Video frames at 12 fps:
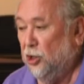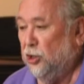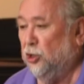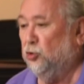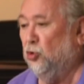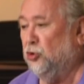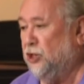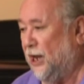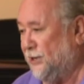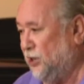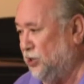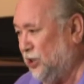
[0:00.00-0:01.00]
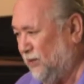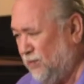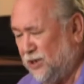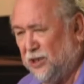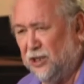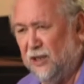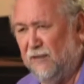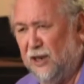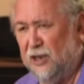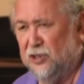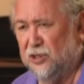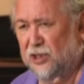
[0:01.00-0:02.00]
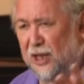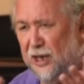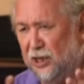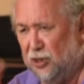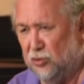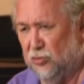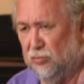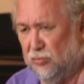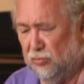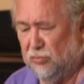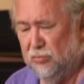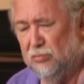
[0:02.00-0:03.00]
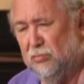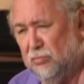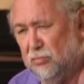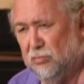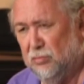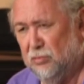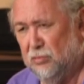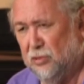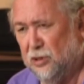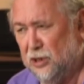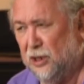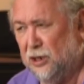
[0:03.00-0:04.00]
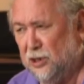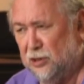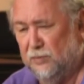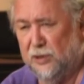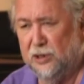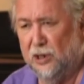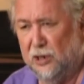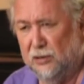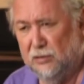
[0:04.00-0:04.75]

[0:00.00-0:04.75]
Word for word: И то часть этих мест отдавались за границу. И за границы приезжали.